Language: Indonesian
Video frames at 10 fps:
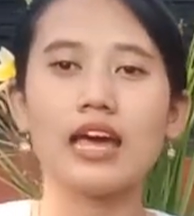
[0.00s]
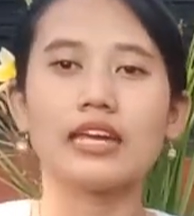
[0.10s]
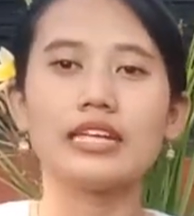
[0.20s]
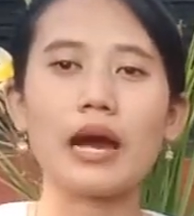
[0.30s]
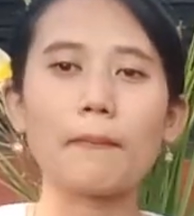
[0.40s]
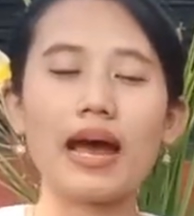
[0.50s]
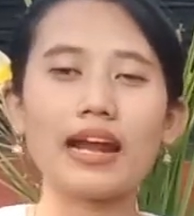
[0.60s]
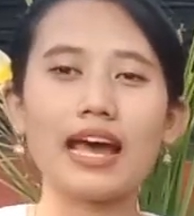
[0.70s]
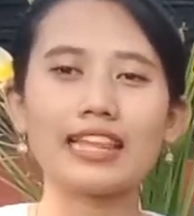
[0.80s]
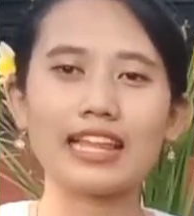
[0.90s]
yang
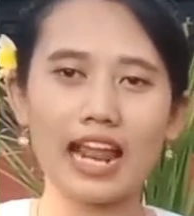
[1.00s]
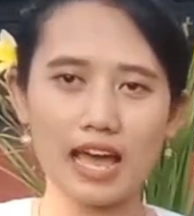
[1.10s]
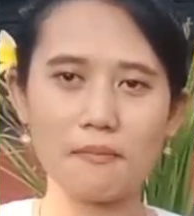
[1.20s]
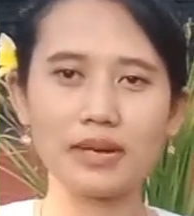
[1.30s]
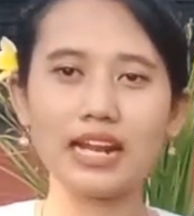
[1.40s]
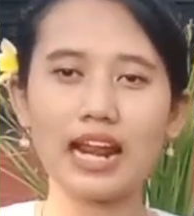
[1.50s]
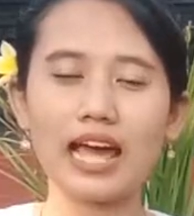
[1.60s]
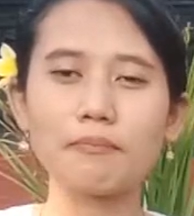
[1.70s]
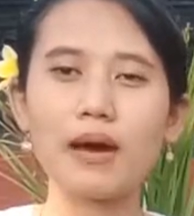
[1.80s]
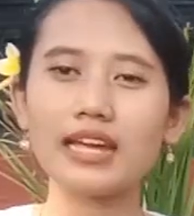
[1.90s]
mana telah
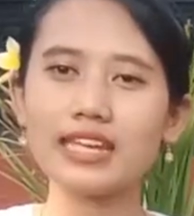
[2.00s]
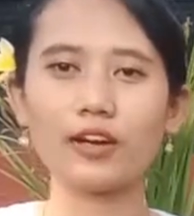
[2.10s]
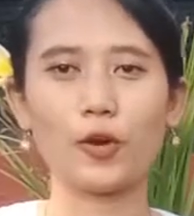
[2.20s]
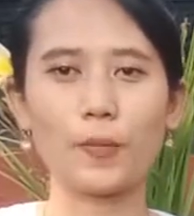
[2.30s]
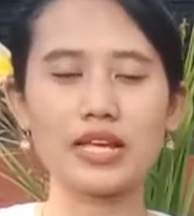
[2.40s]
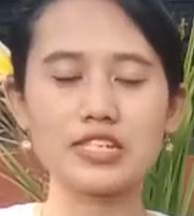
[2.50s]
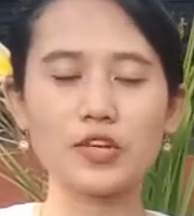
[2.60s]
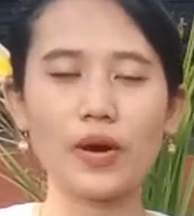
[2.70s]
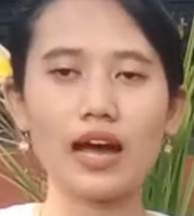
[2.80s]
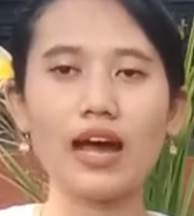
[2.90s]
menelan banyak korban
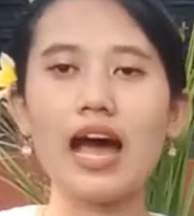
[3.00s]
jiwa